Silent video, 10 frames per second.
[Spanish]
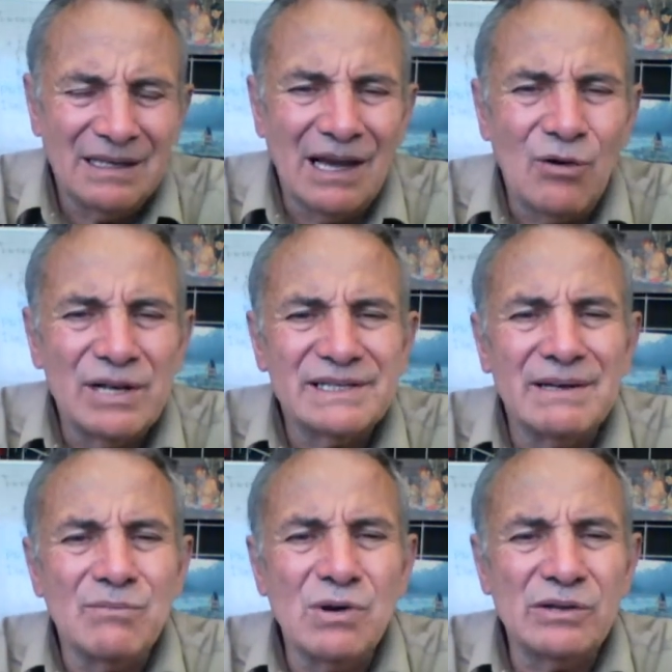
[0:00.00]
que ahora
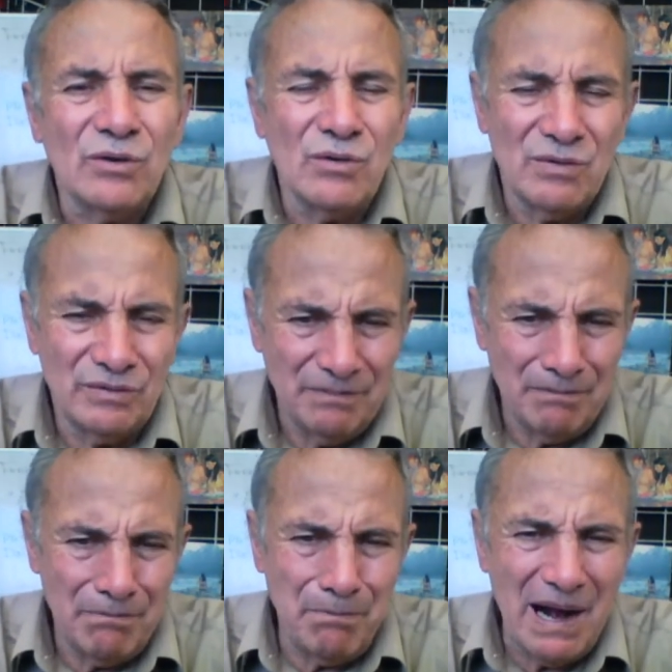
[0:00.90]
se han vuelto
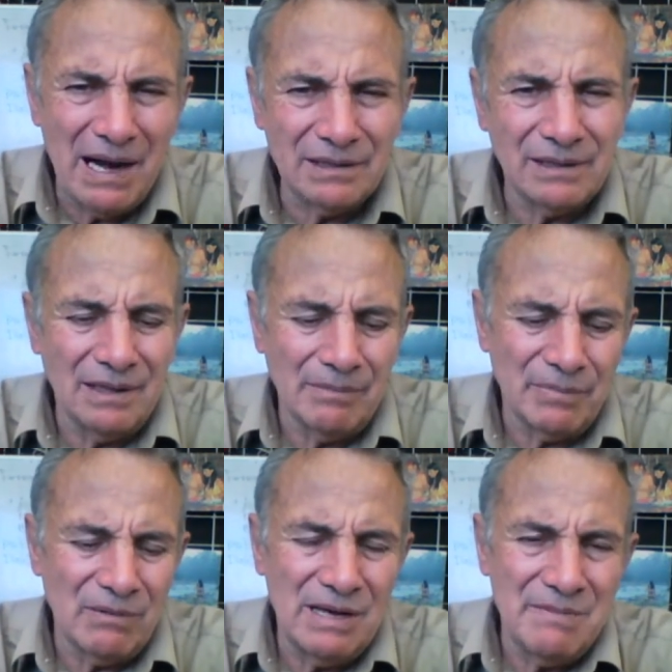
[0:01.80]
parte del
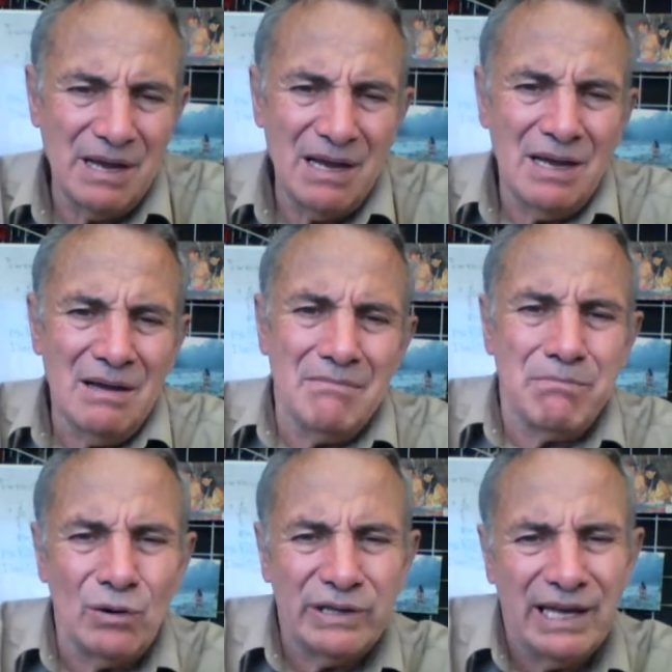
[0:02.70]
problema
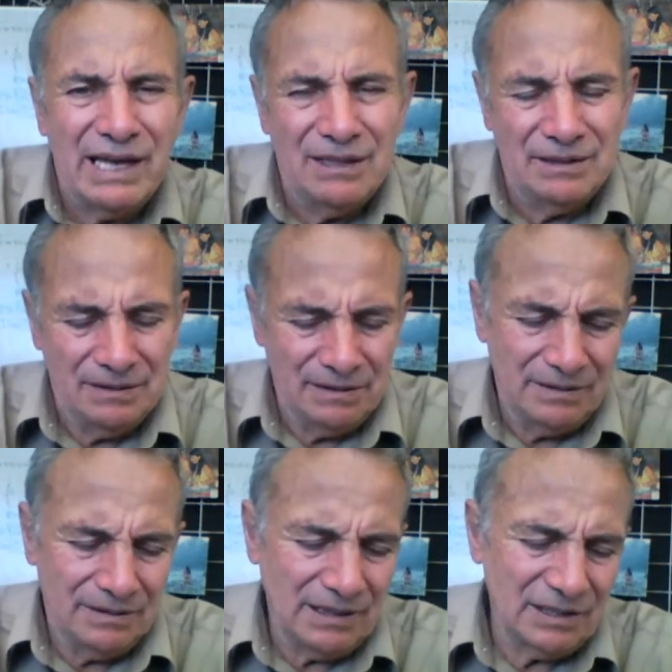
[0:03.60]
porque
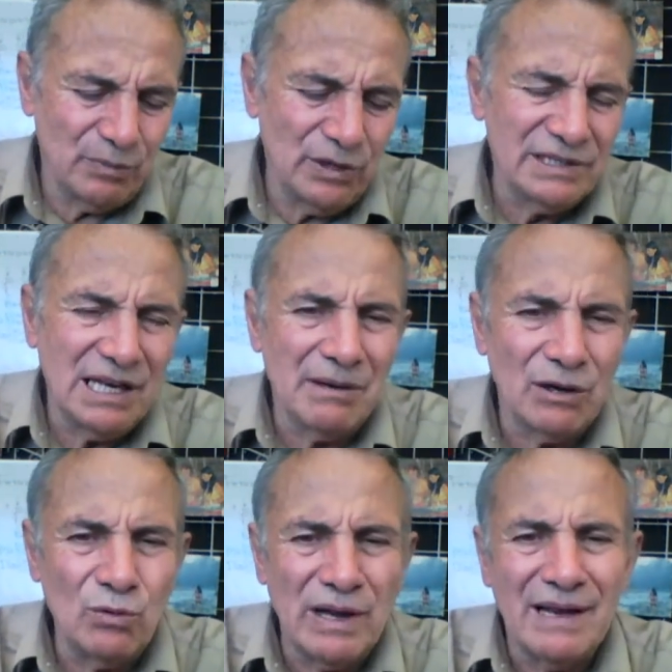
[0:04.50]
después de la
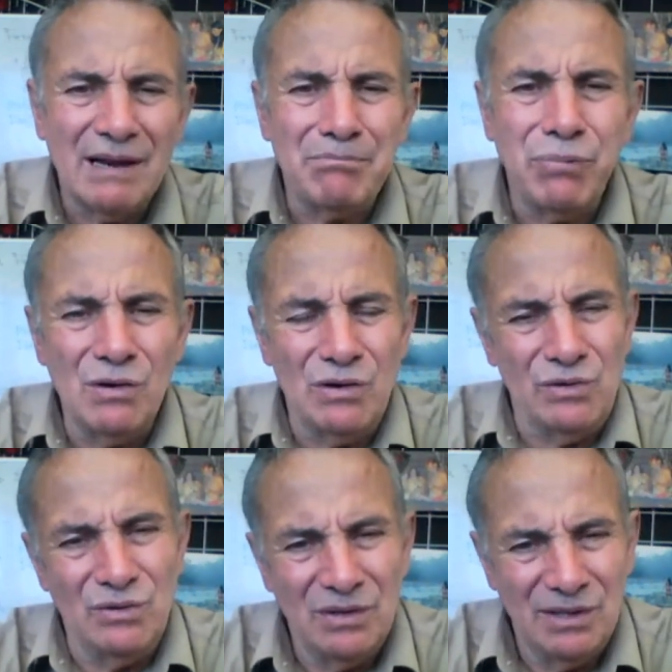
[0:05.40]
vacuna de la
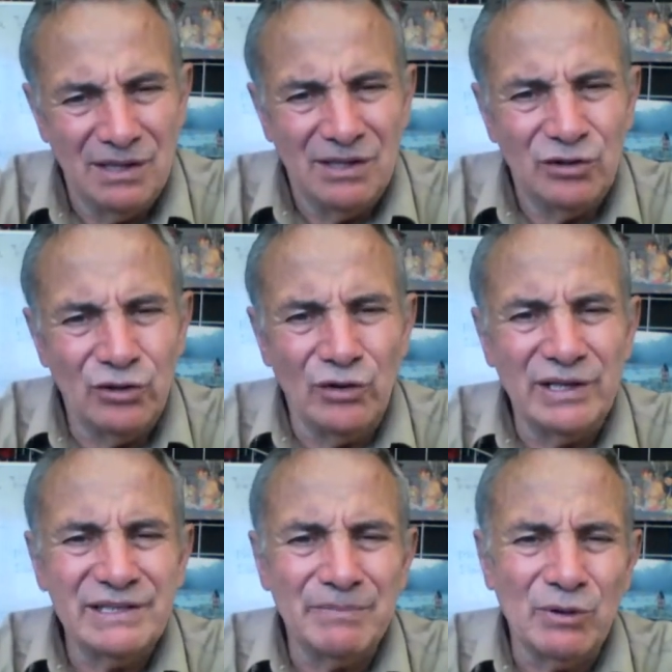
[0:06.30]
polio,
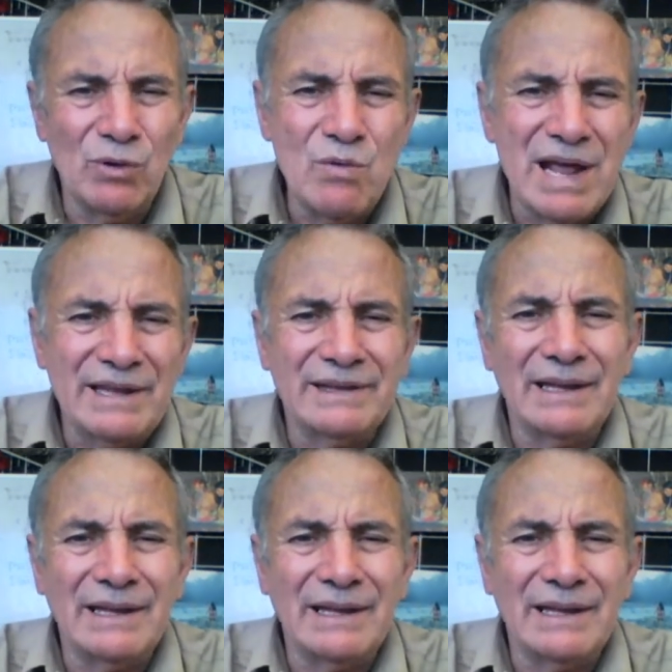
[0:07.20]
donde se produjo una